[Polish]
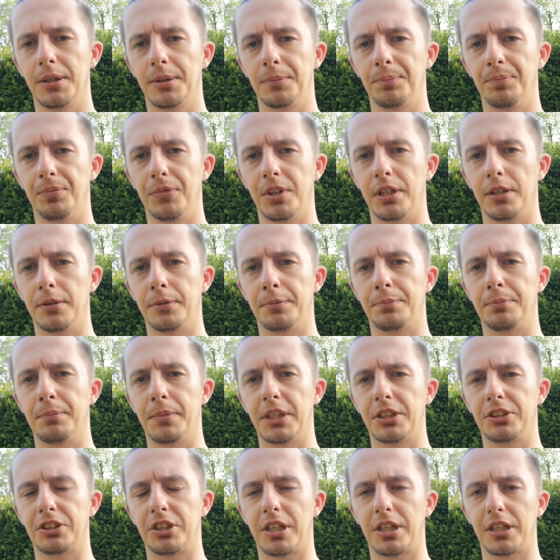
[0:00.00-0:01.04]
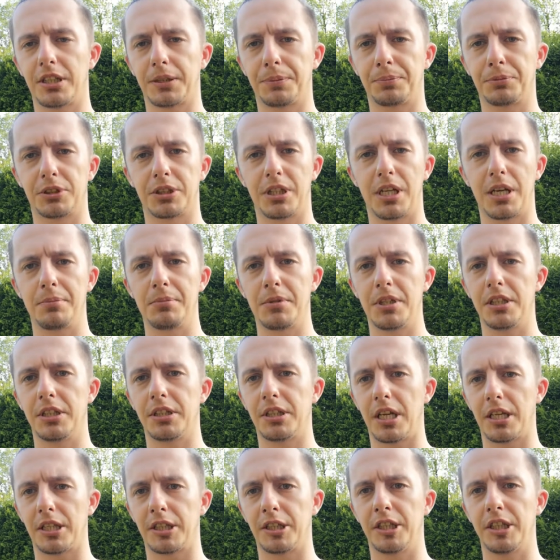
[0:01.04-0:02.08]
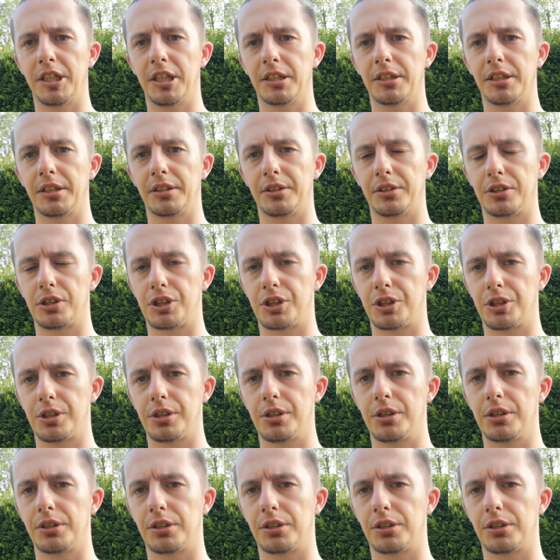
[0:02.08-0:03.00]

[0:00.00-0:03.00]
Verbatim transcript: mm, w meczach, przynajmniej tak 1-3,